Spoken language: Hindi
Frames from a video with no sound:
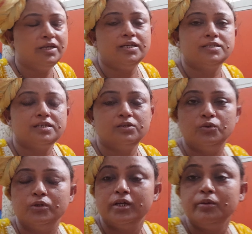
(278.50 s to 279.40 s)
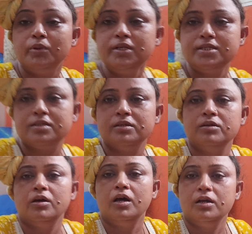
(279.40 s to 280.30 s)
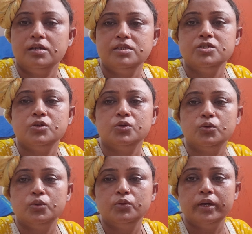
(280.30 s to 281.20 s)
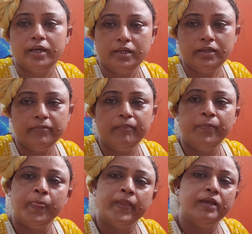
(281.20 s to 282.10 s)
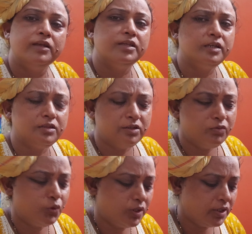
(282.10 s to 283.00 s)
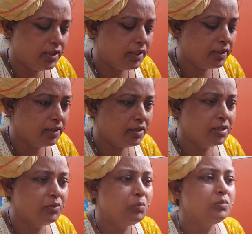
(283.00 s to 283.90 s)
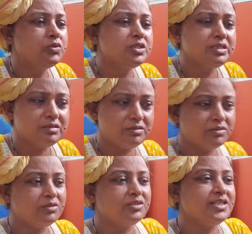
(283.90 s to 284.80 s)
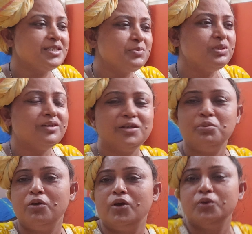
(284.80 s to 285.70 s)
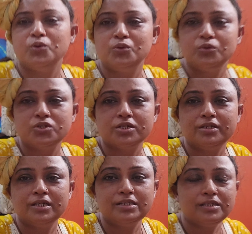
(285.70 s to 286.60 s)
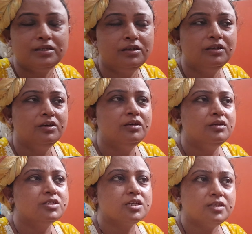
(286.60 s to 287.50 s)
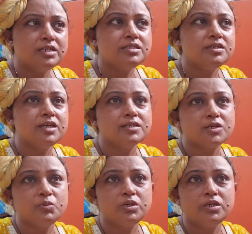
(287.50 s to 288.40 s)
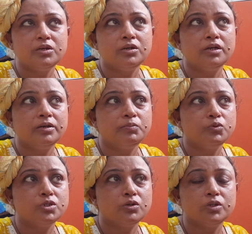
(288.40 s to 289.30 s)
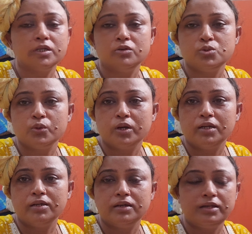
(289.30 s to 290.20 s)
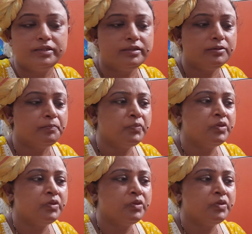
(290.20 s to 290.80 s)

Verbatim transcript: ऐसे ही हो रहा है बस अंकल जी और गोलू हैं ही देखते हैं वो कर ही लेंगे जिस जैसे भी करे भगवान को तो श्रद्धा से श्रद्धा से कैसा भी किया गया पूजा होता है ना स्वीकार कर लेते हैं